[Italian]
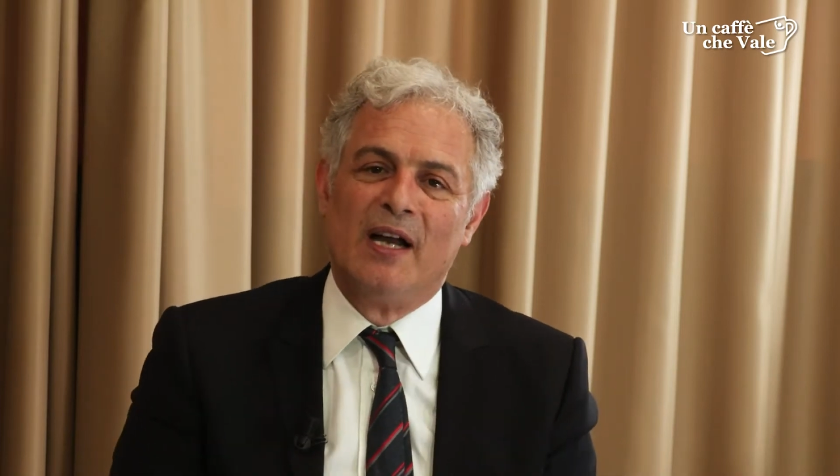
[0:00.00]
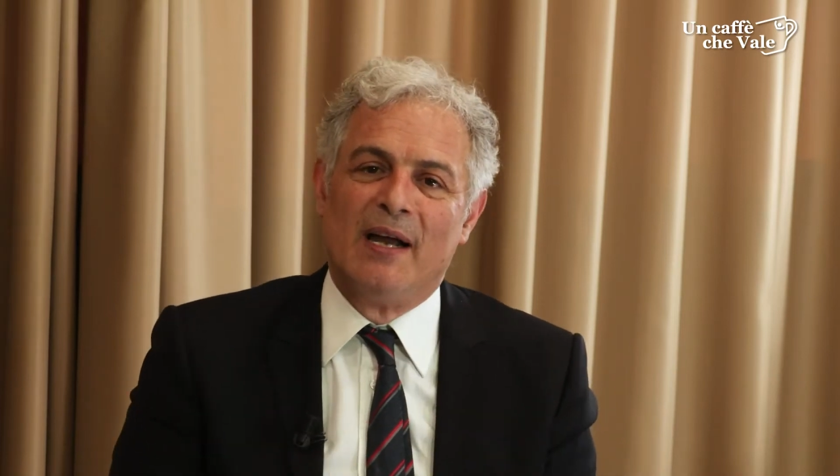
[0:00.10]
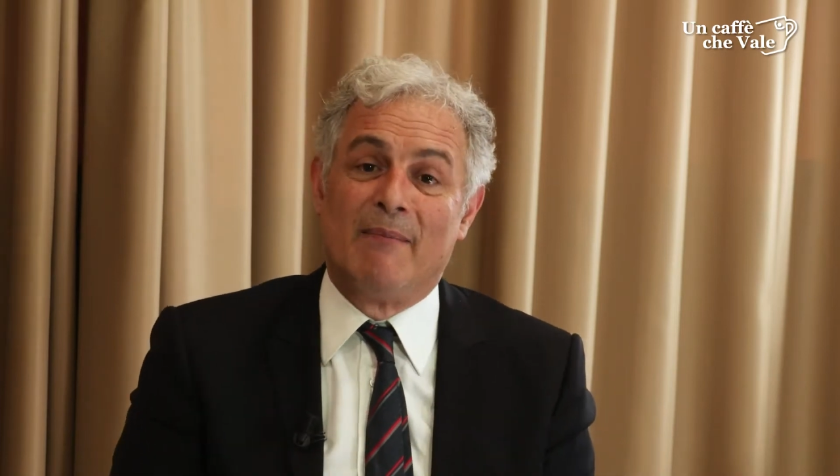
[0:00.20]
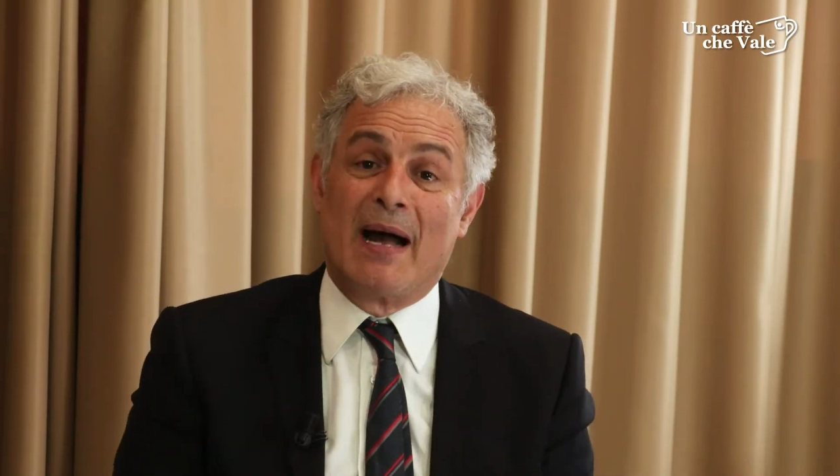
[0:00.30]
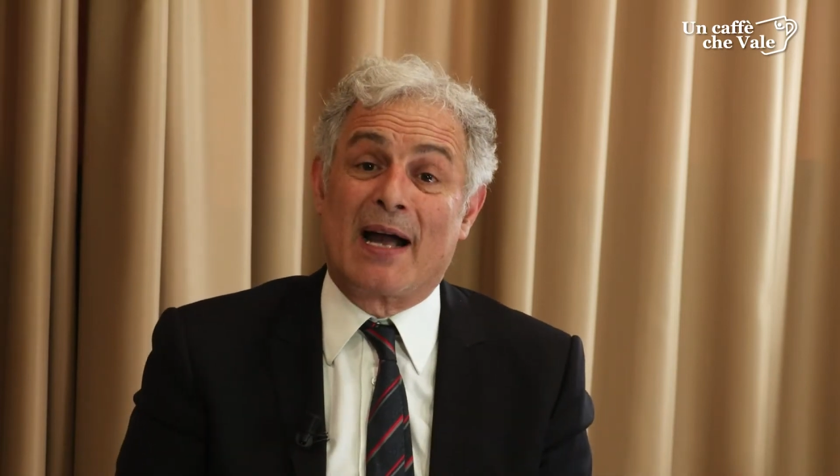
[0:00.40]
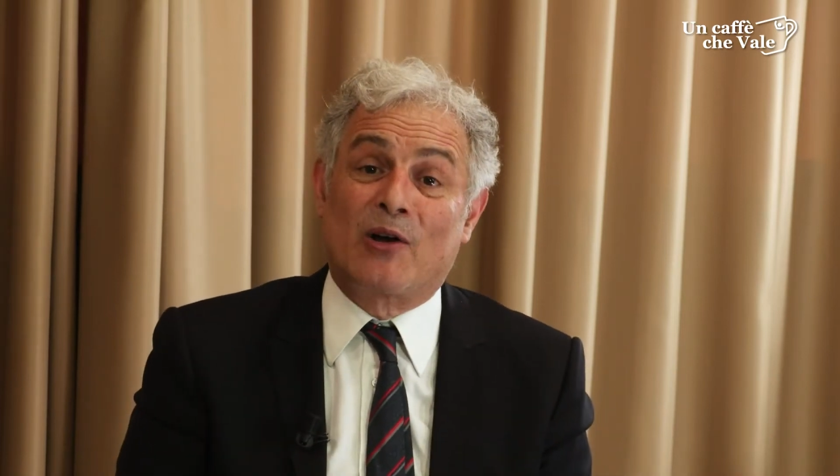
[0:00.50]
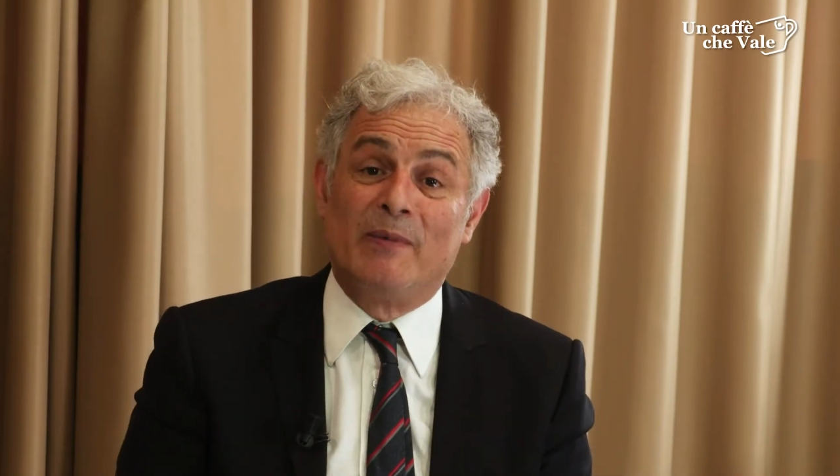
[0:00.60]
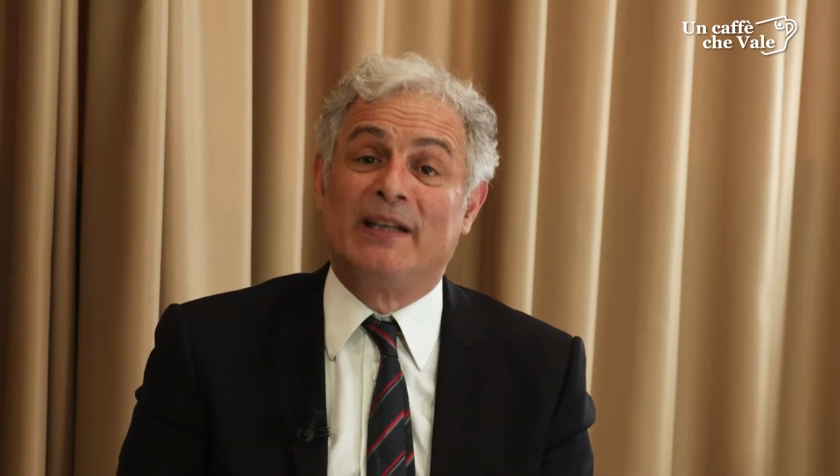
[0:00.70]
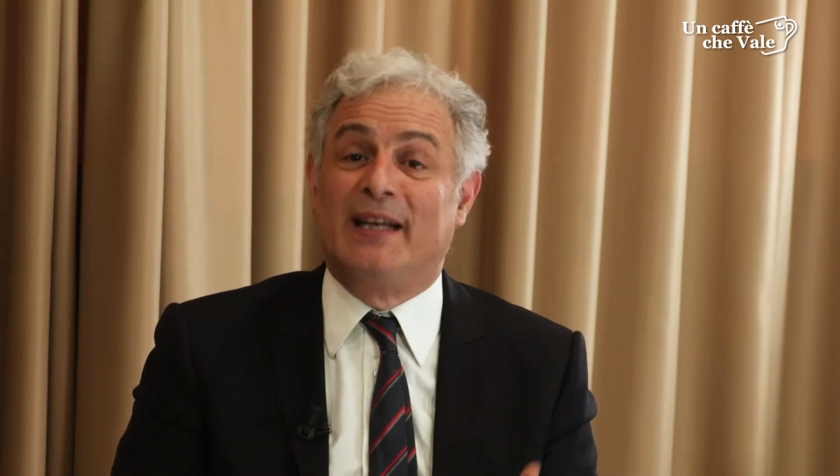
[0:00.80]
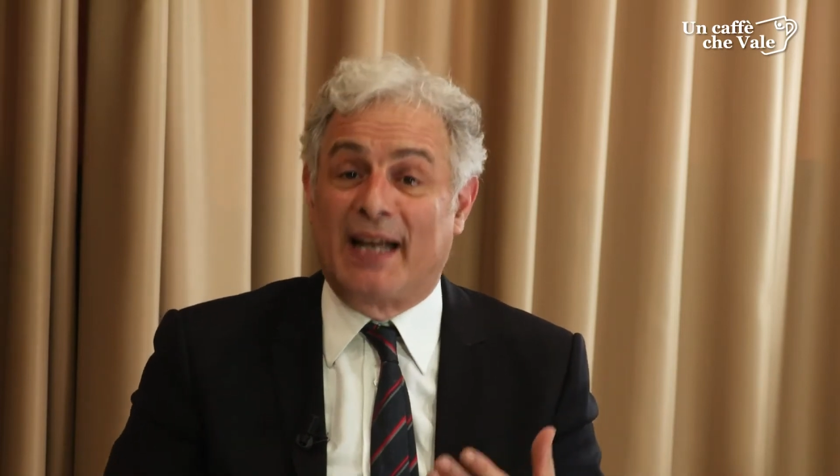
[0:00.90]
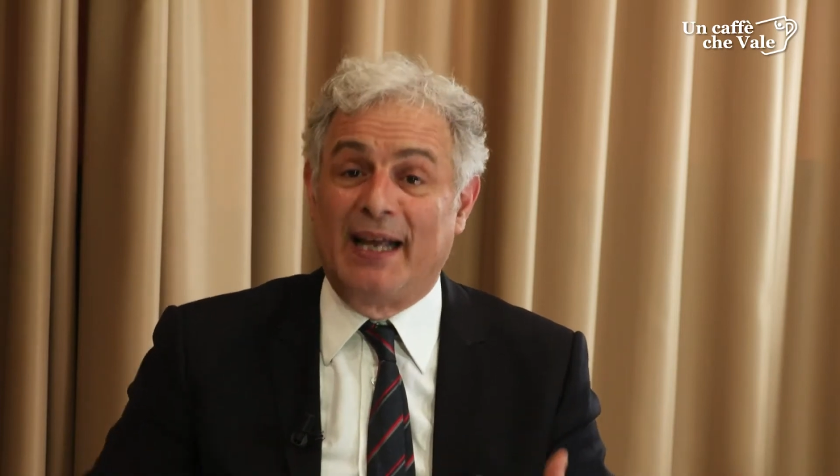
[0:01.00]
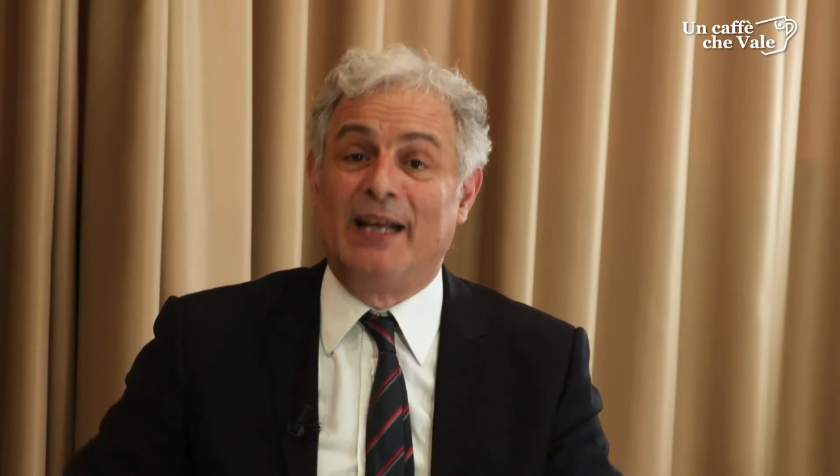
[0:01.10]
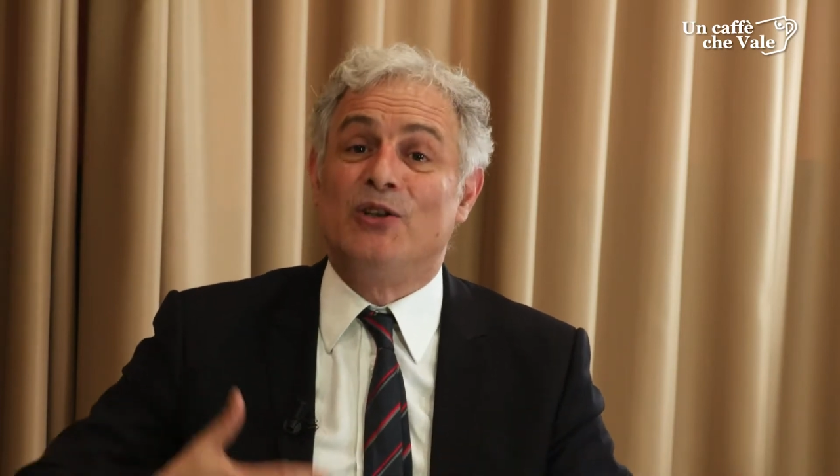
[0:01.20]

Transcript: ma come dire, in